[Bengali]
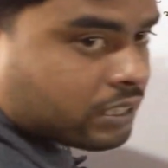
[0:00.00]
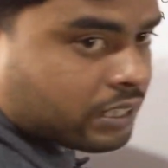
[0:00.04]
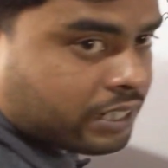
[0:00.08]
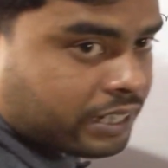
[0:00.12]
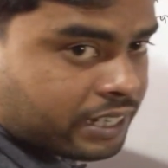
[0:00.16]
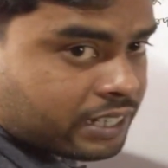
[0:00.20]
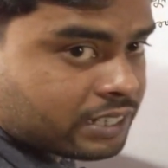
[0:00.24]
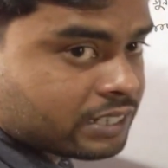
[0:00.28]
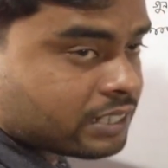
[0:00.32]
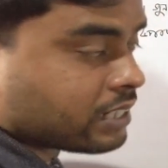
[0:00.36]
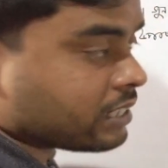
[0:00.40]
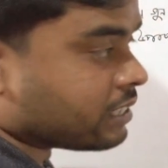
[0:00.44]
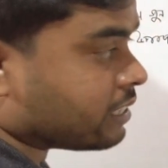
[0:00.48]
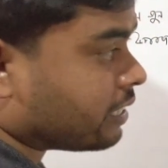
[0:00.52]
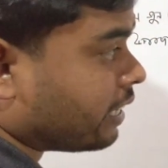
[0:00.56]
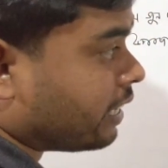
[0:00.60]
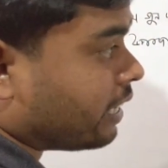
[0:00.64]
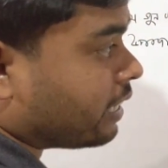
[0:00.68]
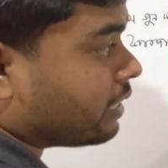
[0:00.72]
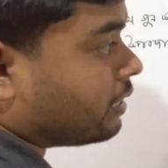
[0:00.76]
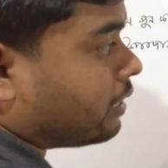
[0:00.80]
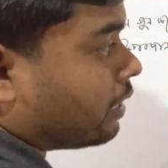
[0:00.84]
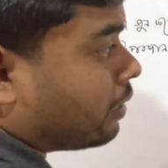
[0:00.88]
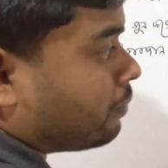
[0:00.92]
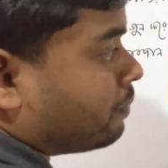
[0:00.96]
ঠিক আছে সেই
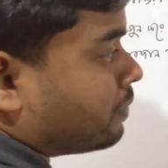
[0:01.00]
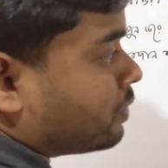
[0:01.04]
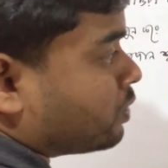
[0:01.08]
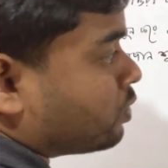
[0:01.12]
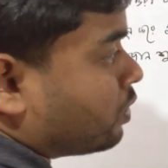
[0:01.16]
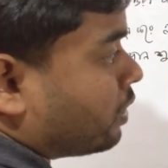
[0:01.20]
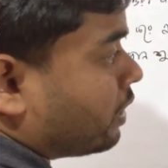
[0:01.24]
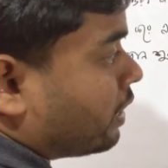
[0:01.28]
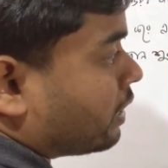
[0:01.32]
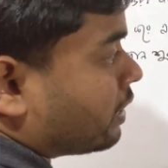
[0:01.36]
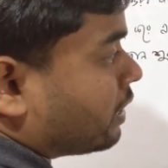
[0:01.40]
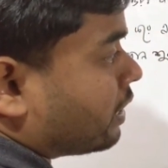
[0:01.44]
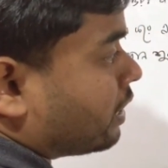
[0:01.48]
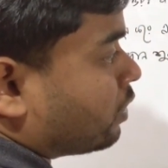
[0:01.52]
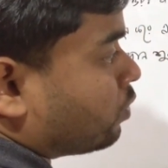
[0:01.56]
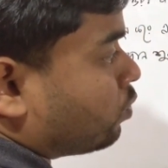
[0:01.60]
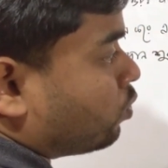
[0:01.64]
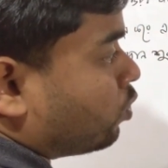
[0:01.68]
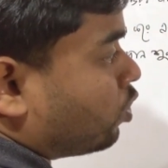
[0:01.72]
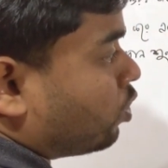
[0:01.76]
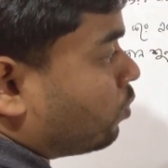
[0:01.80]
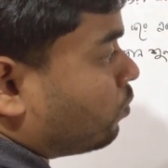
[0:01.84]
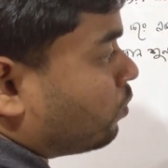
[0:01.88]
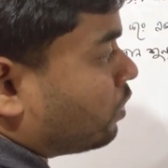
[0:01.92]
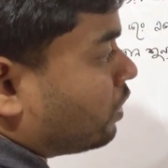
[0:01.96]
ক্ষেত্রে আপনি যদি এখান থেকে
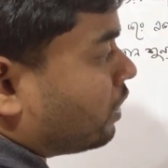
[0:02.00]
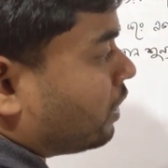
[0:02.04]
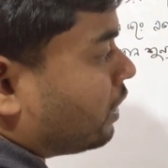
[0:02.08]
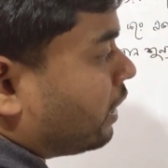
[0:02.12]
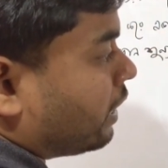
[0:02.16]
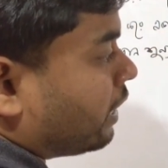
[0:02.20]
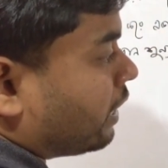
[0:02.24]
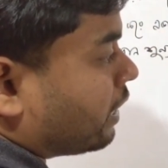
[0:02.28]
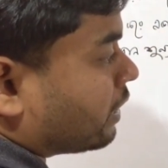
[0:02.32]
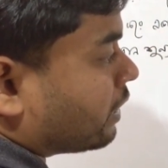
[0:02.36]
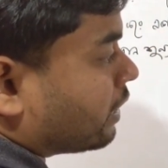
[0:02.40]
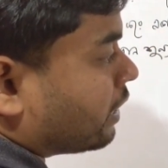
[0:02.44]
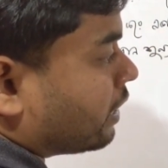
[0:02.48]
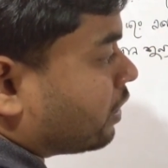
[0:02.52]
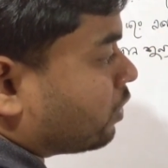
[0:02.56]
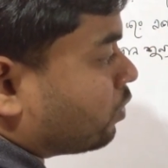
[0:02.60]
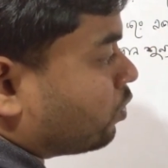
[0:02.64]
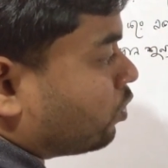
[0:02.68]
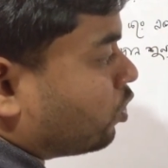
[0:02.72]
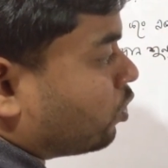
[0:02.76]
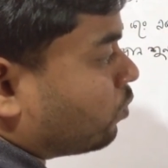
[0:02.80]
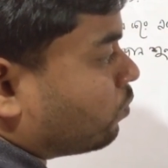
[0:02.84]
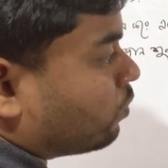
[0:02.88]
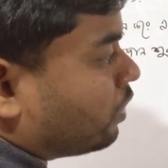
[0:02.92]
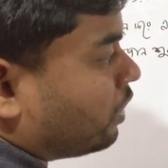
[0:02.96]
দুই কমন নেন এখান থেকে
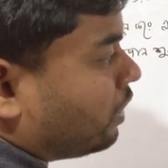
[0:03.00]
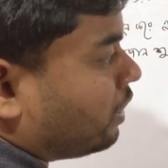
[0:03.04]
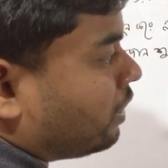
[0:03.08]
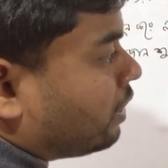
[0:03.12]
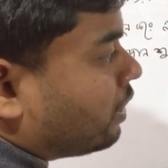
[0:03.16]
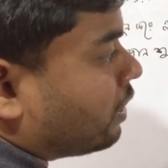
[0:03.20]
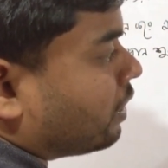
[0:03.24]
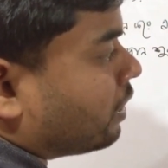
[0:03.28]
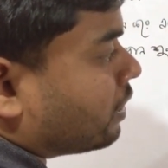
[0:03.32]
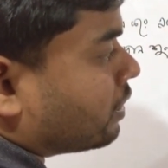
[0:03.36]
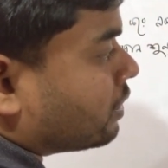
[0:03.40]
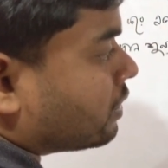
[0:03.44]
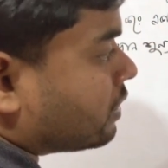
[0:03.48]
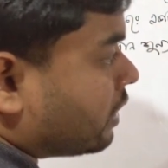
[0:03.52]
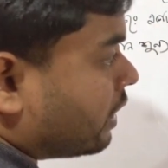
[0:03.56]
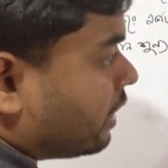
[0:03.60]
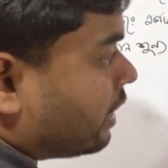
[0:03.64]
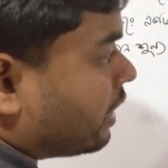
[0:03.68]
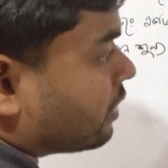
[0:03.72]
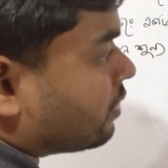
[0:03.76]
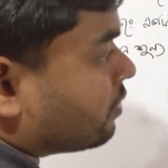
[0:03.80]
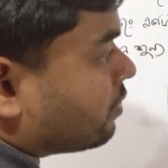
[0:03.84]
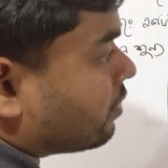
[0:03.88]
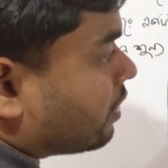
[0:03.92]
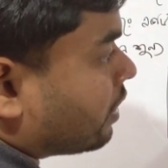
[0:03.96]
দুই কমন নেন সেই
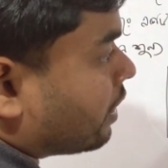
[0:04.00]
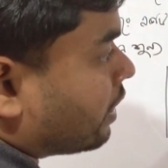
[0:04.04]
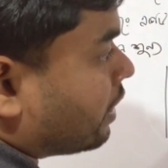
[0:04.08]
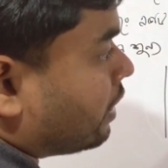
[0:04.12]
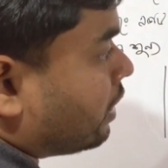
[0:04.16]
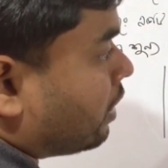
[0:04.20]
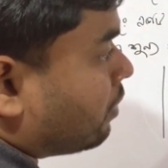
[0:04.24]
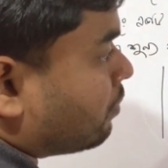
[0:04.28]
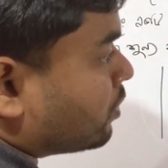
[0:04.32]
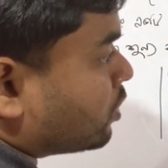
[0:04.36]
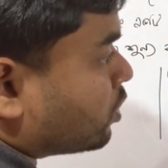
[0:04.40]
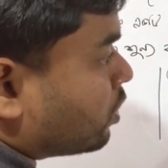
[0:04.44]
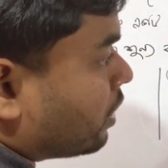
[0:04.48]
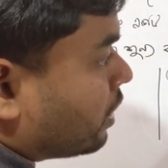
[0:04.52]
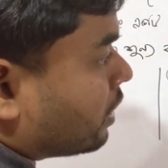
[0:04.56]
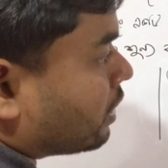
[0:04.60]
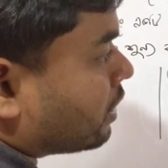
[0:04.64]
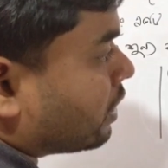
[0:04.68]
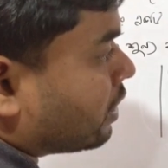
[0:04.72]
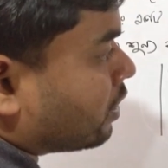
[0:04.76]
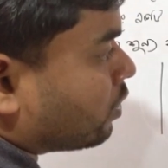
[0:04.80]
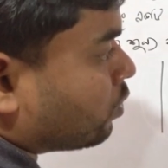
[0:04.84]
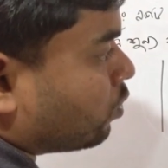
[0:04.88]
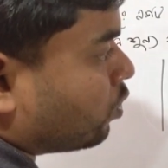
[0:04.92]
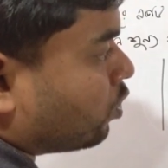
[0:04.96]
ক্ষেত্রে দেখেন আমি যদি এখান
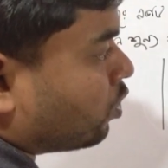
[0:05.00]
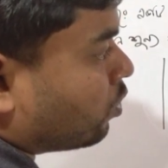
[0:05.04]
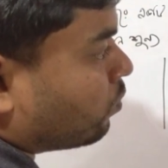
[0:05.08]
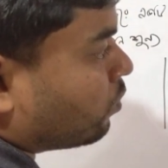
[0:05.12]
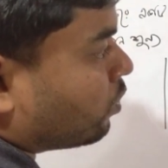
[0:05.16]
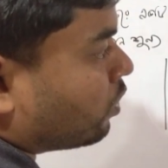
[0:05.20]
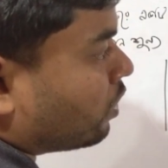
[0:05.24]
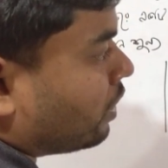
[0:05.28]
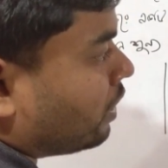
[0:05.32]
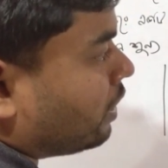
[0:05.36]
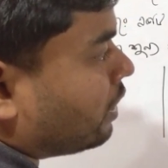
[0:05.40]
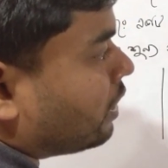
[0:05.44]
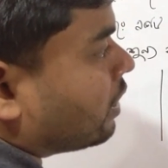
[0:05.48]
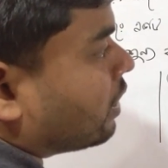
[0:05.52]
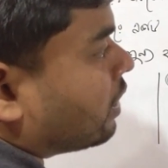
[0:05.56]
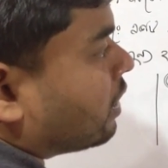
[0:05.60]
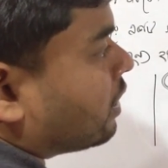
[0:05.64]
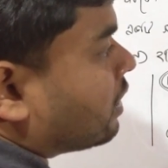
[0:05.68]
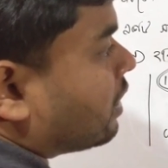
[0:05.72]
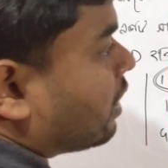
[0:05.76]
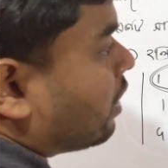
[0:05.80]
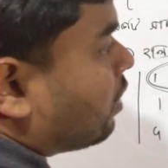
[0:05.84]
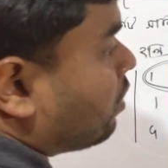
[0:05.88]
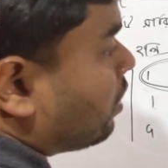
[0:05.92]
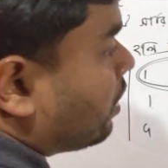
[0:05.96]
থেকে দুই কমন নেই
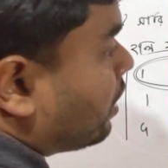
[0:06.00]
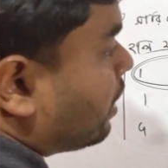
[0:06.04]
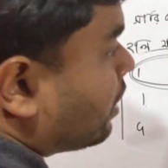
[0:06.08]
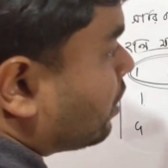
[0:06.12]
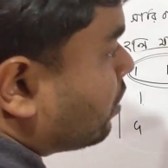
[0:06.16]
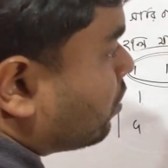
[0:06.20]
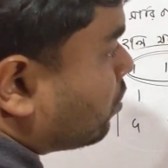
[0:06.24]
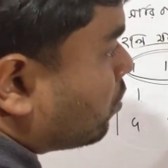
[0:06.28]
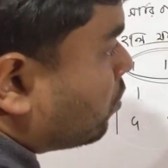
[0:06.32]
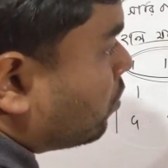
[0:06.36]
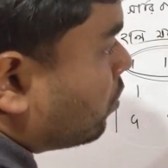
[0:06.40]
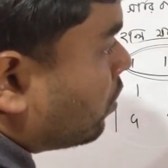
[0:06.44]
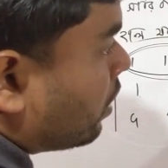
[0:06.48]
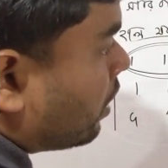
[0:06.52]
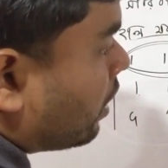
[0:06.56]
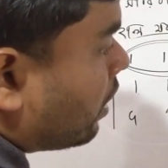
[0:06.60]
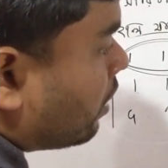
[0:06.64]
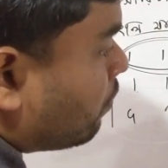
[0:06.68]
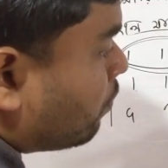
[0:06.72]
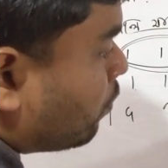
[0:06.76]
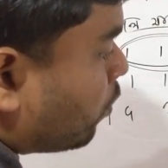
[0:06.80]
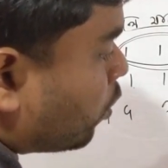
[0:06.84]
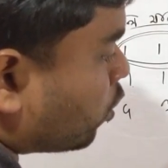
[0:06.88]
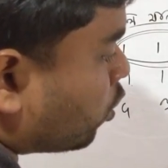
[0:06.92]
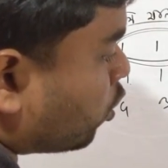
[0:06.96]
তাহলে কিন্তু এই
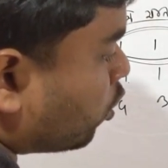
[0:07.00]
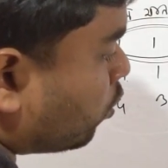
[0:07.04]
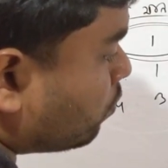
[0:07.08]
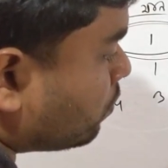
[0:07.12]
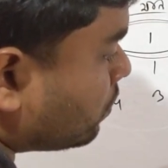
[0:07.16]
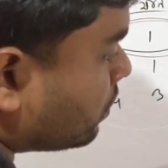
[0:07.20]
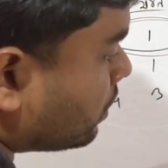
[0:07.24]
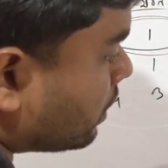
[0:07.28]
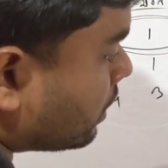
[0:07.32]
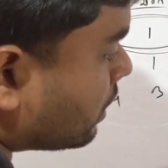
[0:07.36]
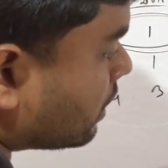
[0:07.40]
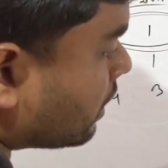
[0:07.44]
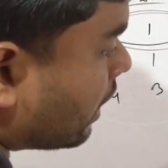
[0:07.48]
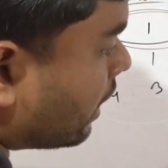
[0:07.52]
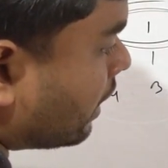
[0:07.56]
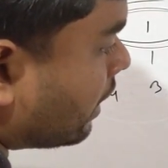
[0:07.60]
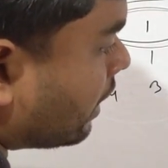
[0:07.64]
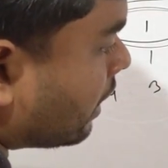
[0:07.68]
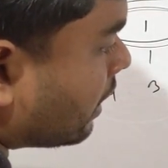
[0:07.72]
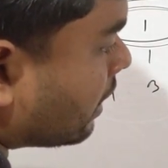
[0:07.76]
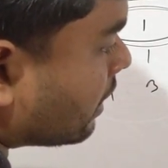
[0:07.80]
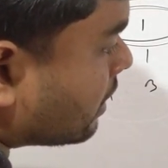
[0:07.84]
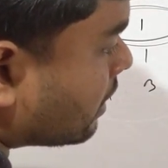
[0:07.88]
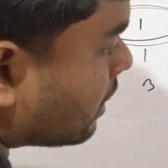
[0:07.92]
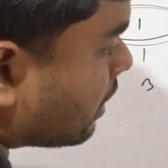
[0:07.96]
প্রথম যে শাড়িটা
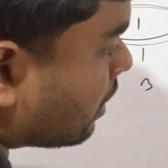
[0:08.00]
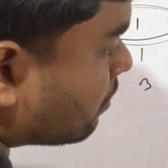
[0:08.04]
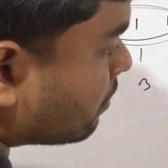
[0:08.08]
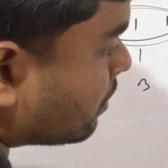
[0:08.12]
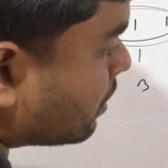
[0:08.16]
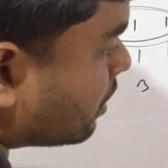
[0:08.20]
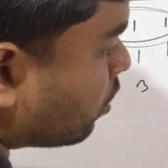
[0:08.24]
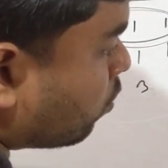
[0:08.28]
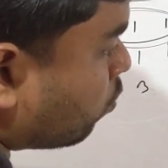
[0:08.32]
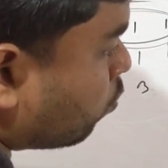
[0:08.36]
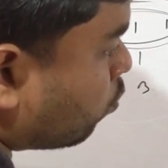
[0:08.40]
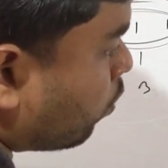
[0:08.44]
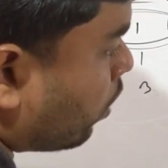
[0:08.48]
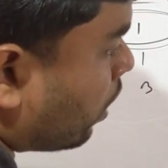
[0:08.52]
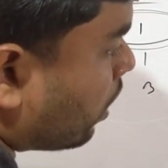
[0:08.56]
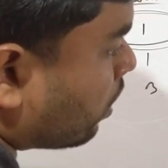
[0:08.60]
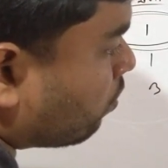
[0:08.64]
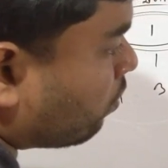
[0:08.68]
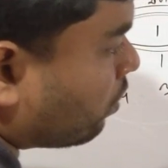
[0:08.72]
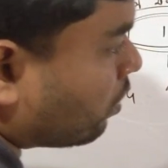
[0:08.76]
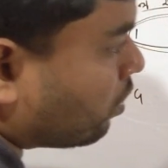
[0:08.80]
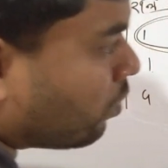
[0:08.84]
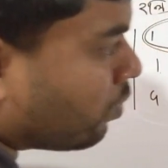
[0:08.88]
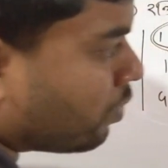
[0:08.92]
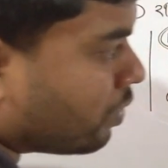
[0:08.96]
লিখছিলাম সেটা ওয়ান
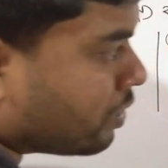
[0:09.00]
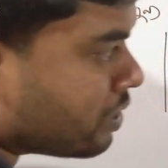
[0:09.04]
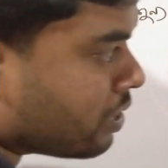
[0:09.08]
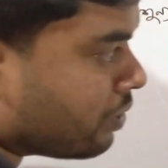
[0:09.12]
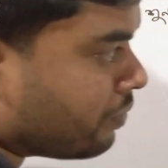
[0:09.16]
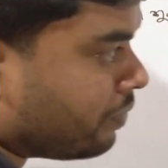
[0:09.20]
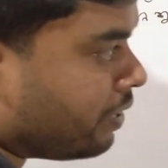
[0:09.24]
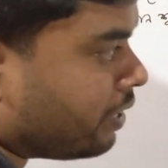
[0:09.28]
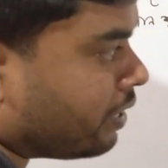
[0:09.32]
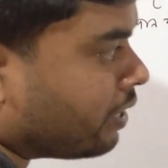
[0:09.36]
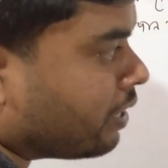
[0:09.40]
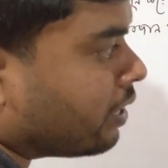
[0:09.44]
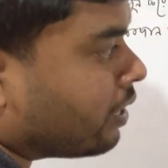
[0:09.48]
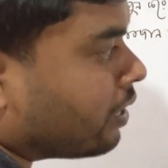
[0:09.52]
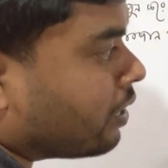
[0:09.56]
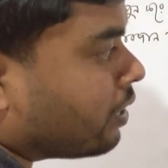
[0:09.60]
ওয়ান হয়ে যাবে